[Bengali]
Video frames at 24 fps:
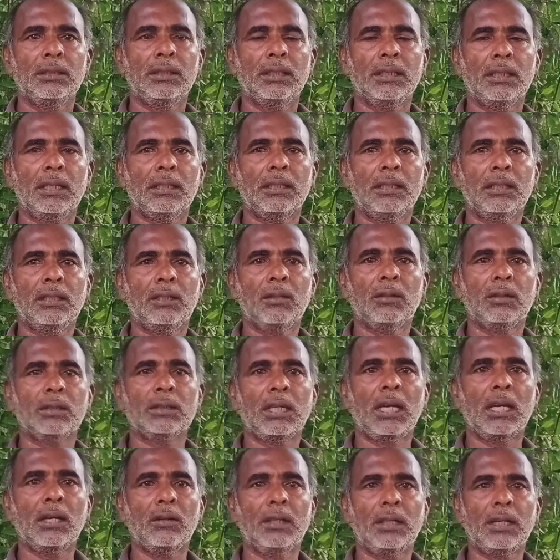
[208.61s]
সেখান থেকে
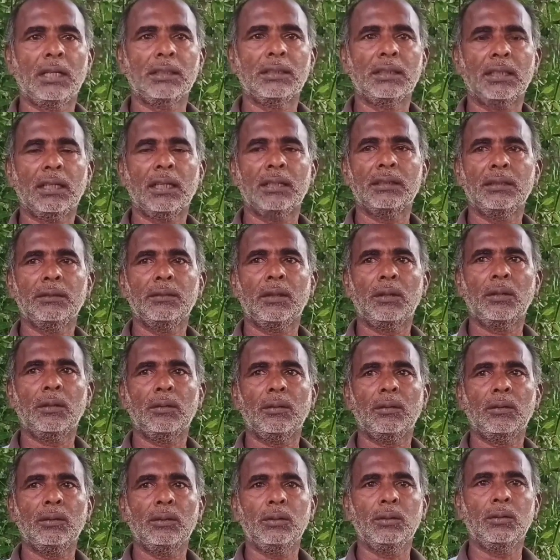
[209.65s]
সাগরের কাছাকাছি ধরো
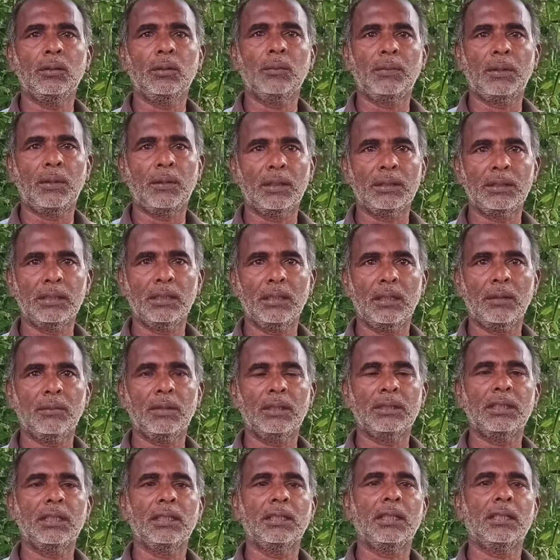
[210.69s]
নদী গুলো পাওয়া যায়
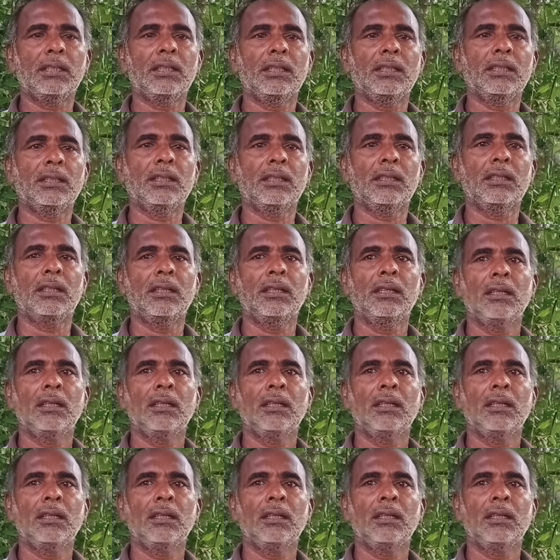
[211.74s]
আমরা সেখান থেকে